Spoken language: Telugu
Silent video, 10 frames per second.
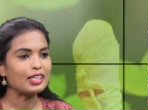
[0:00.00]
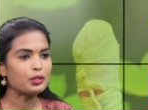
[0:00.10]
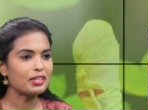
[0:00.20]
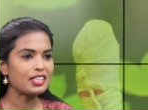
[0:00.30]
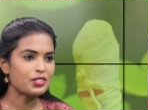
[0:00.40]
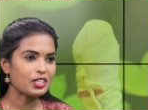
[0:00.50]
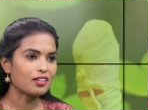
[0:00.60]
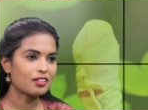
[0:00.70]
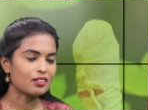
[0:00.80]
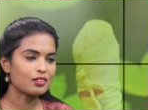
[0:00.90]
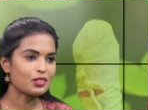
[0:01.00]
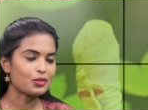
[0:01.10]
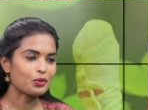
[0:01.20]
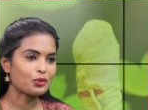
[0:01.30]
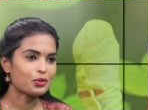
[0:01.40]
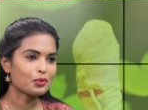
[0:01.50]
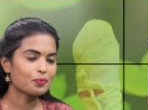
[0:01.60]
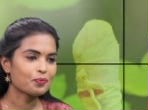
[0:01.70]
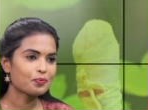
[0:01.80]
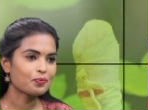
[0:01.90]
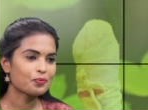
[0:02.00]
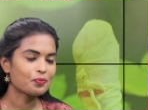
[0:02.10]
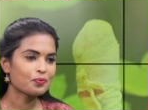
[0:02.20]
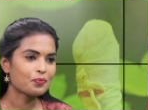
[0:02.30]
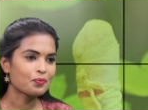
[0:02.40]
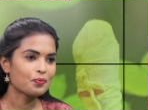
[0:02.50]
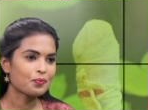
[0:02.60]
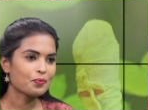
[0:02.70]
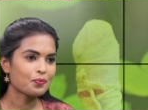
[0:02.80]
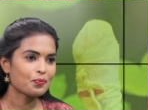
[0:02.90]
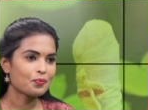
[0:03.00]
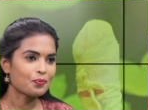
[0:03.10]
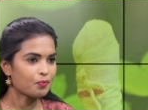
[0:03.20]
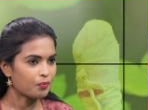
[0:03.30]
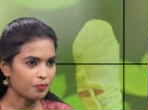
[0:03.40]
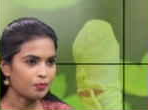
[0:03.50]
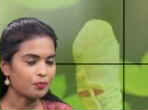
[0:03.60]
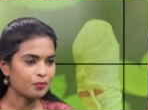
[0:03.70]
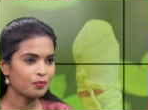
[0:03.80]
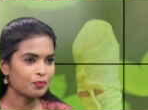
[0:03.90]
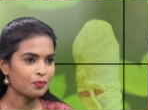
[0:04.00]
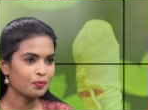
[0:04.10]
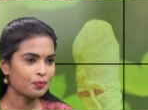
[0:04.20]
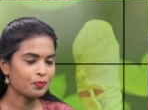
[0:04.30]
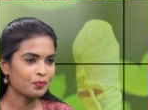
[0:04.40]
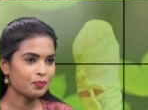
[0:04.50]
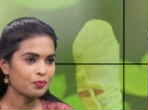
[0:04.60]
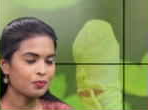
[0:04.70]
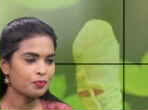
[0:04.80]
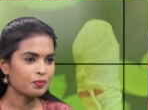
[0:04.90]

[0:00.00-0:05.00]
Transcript: ఎటువంటి జాగ్రత్తలు తీసుకోవచ్చు చాలా జాగ్రత్తగా ఉండాలమ్మా ఎందుకంటే ఒక